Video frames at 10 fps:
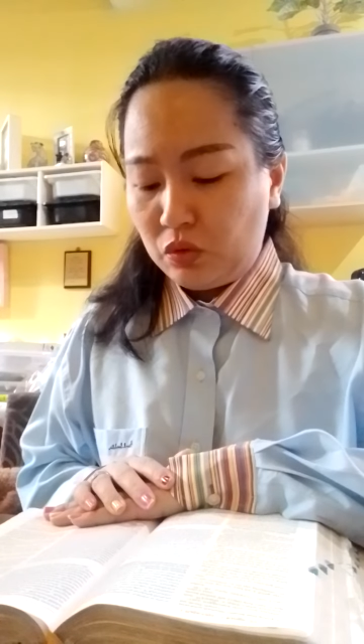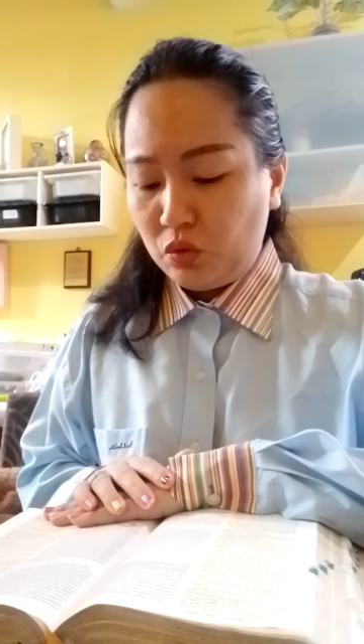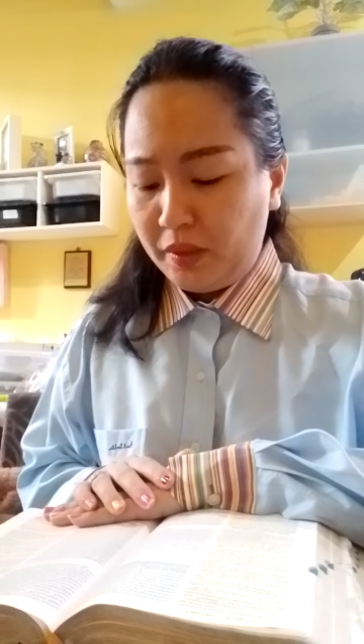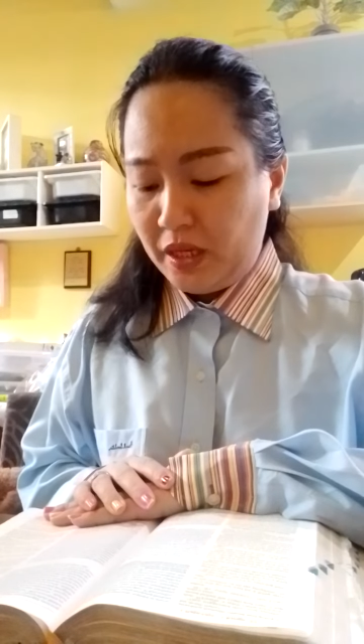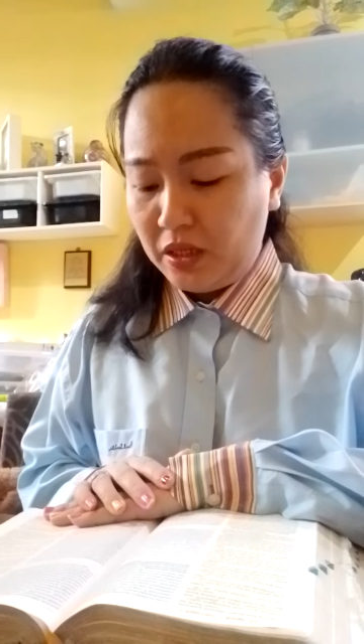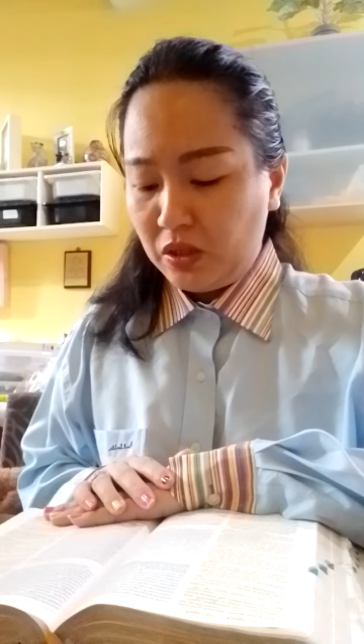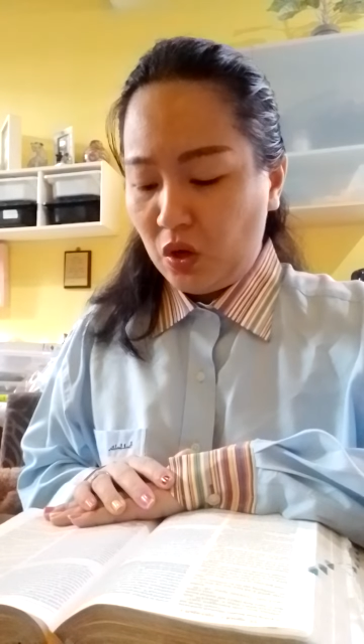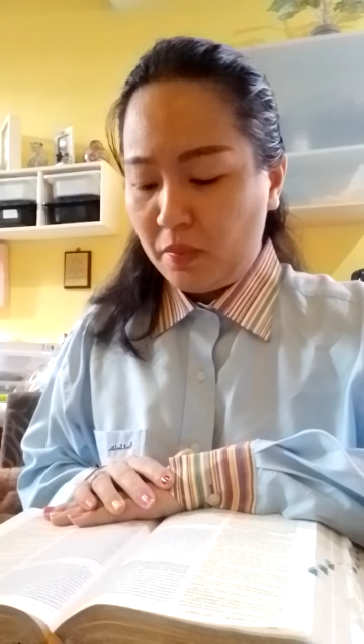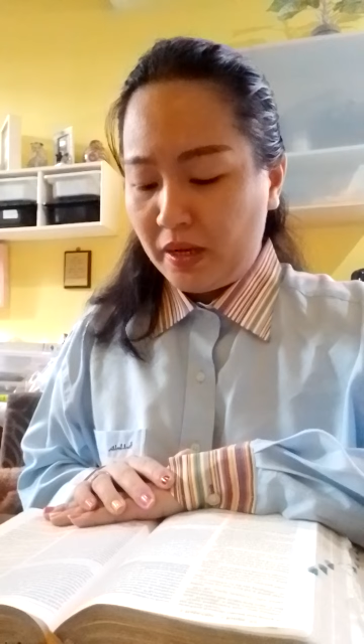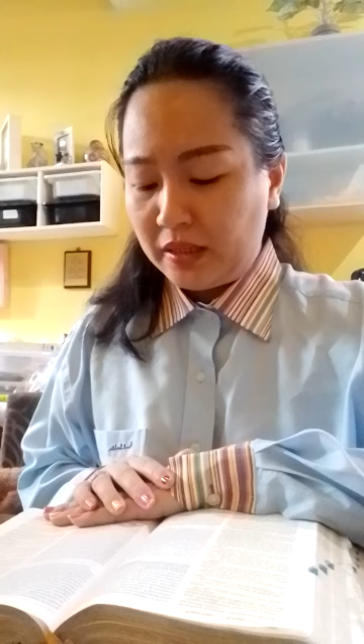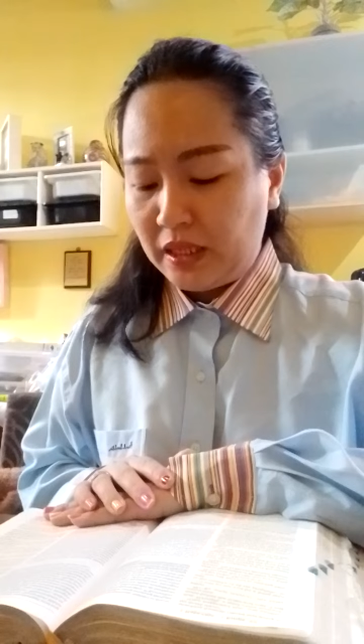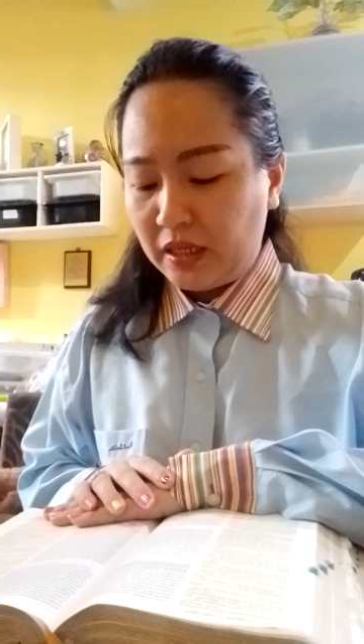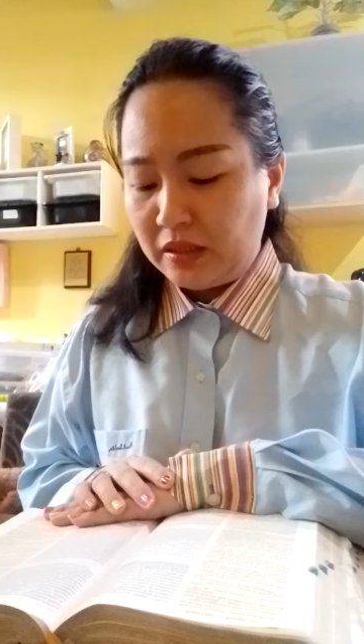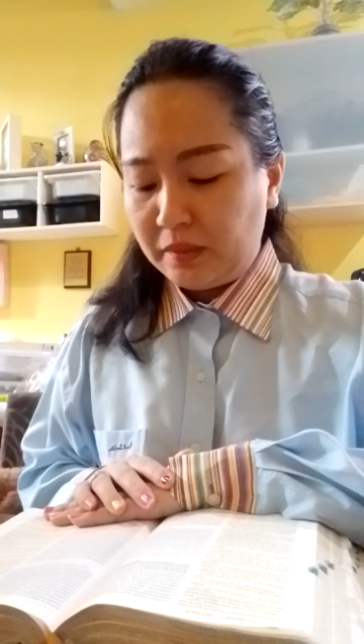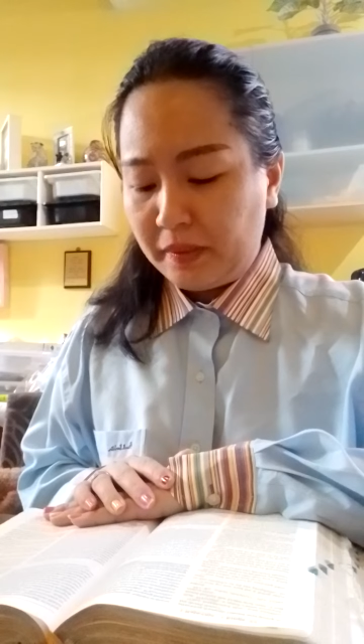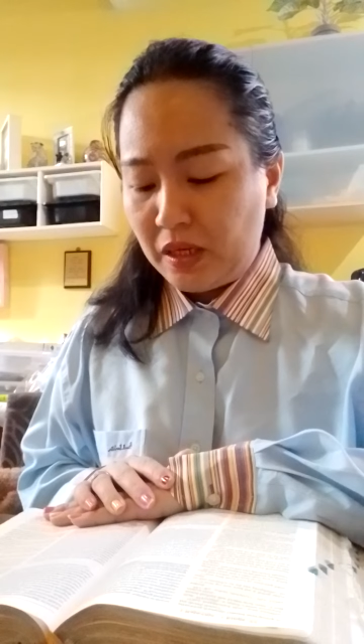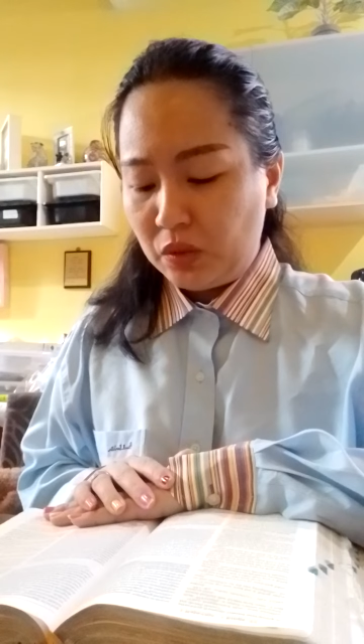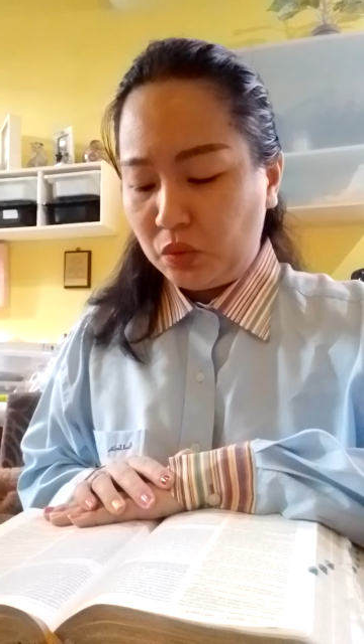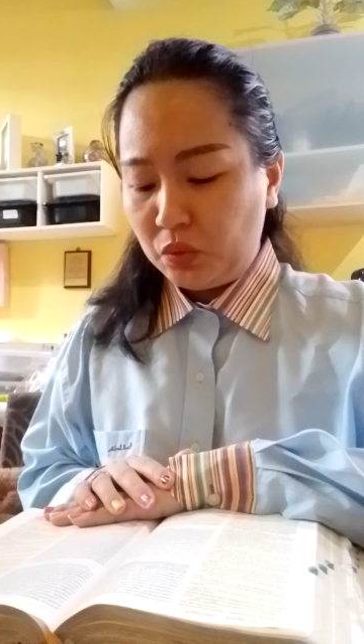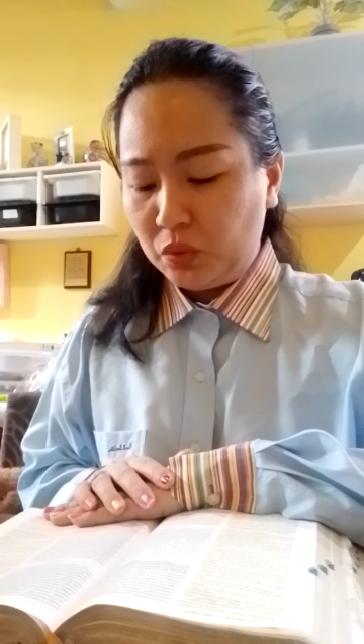supaya engkau mengatakan
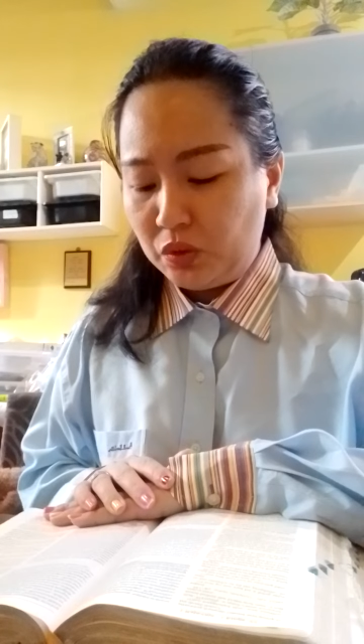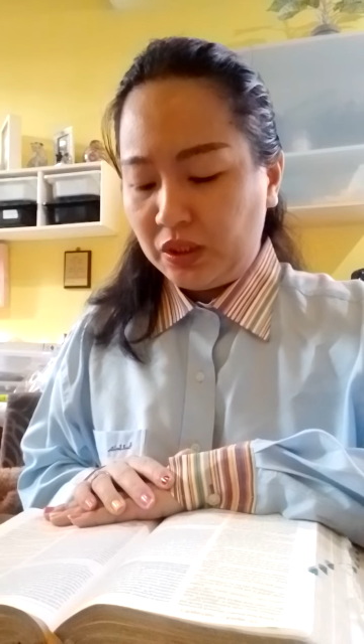kepadaku